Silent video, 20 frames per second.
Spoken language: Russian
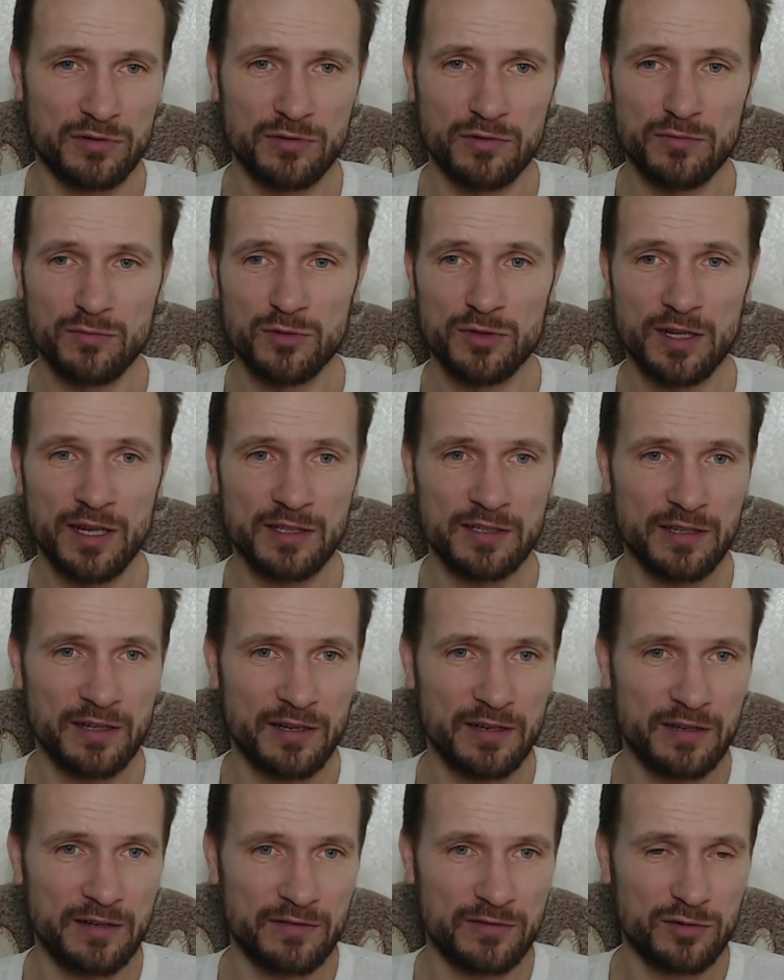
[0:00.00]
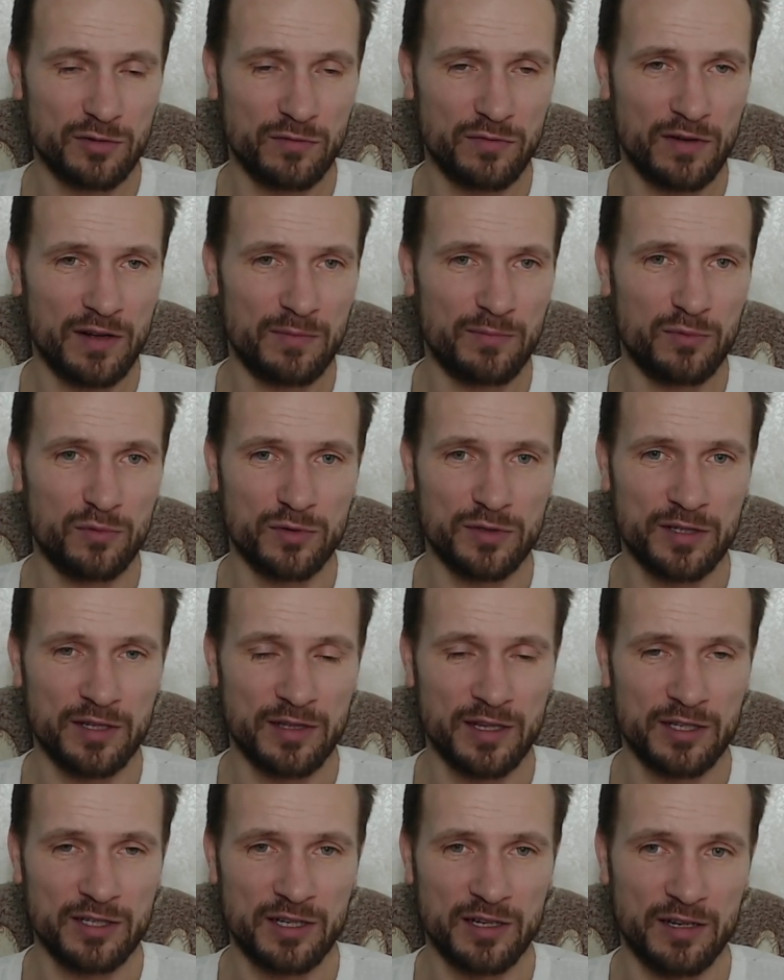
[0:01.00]
Ну, ему сказали, что в капусте
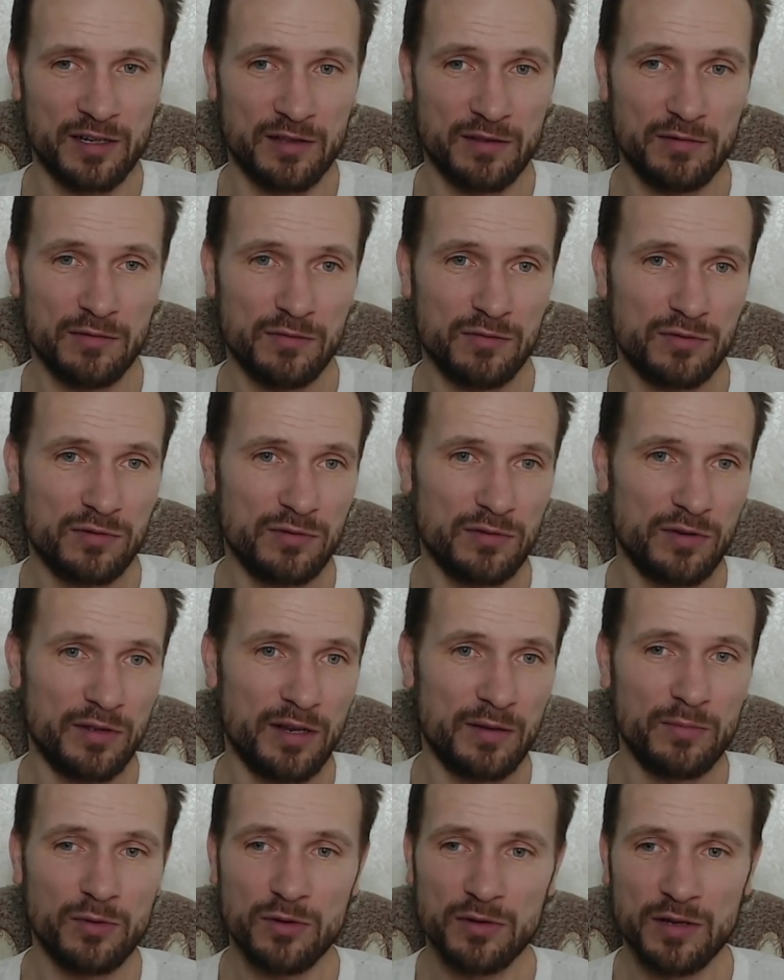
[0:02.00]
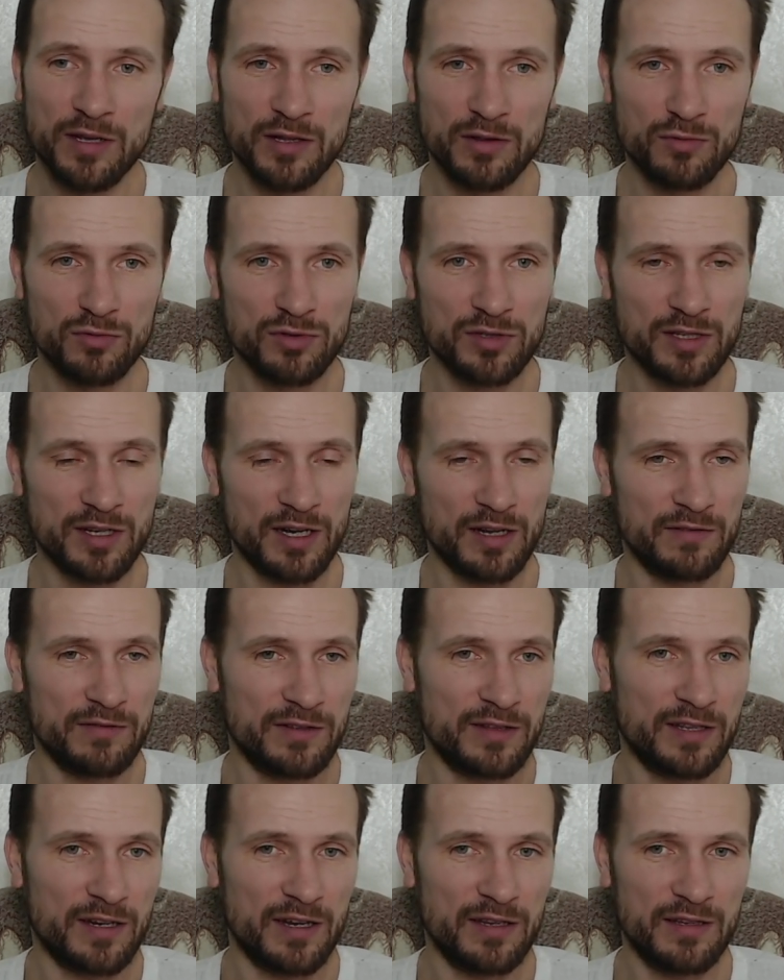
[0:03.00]
нашли. Ну и все. И ребенка это
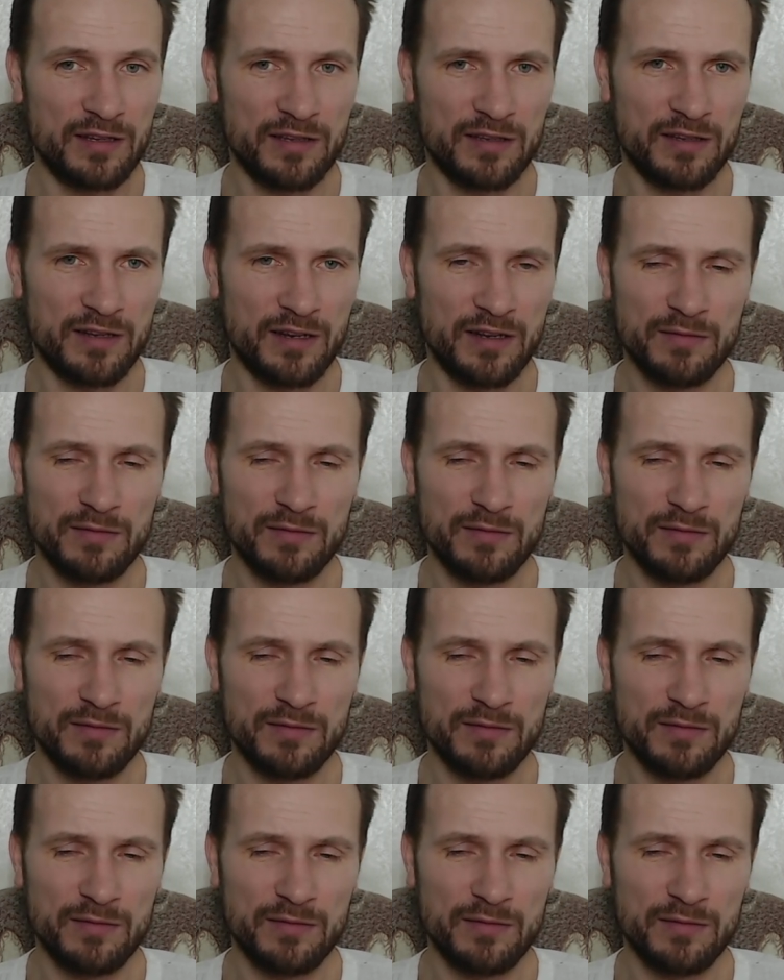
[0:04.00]
устраивает родители.